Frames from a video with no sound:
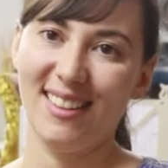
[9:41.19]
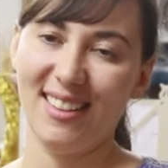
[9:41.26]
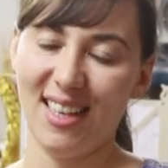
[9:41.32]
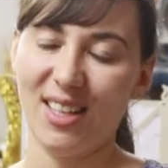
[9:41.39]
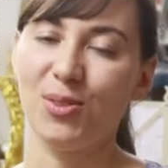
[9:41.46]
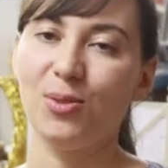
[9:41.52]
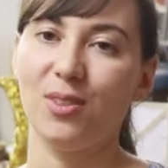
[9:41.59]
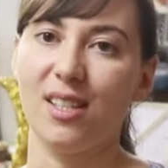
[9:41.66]

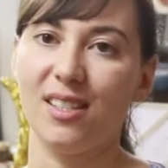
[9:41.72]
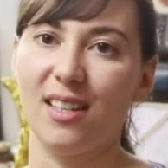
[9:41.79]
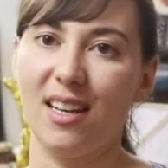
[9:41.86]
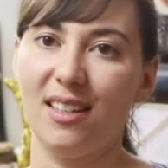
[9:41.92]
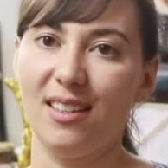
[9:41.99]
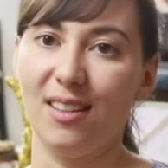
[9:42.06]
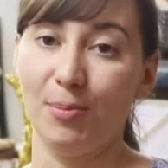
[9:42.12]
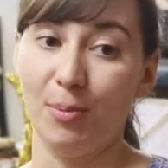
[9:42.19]
ya susah
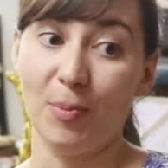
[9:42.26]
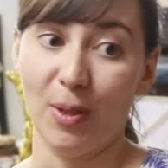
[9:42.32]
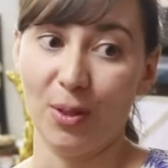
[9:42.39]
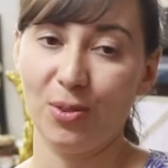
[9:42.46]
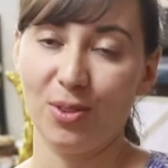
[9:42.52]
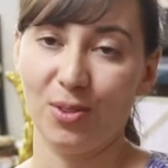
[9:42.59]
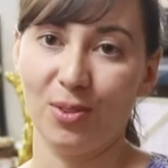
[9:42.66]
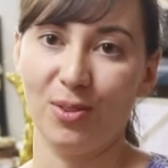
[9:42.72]
sekali tapi
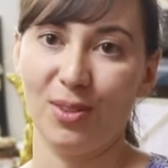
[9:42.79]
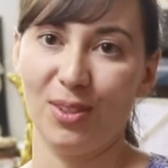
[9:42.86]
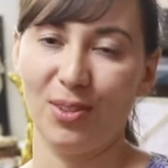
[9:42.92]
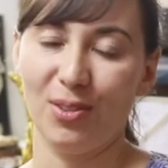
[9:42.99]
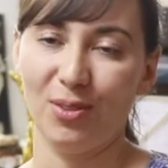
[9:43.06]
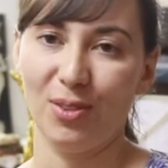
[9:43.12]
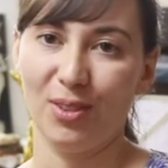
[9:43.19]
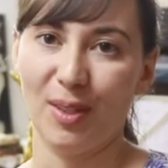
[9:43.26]
bagus itu
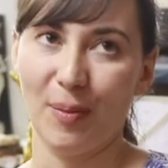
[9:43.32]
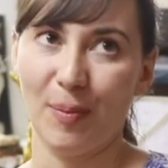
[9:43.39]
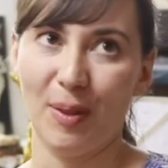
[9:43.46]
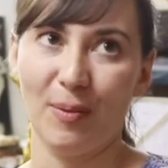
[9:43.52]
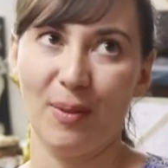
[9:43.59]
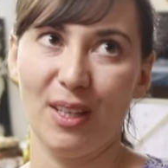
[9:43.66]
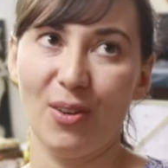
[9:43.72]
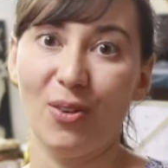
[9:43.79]
itu apa
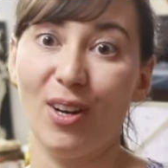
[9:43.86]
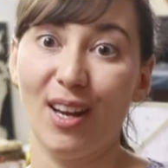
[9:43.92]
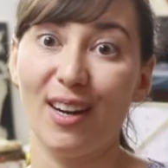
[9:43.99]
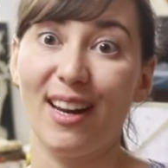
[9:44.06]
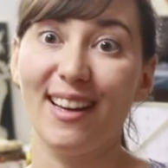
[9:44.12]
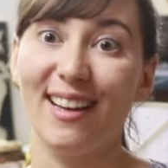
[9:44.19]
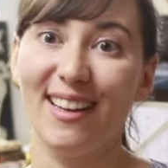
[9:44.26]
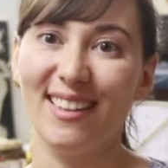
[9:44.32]
namanya
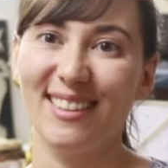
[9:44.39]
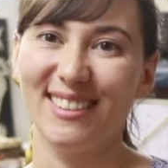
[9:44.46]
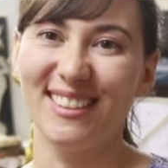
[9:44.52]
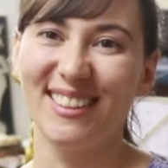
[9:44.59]
olahraga yang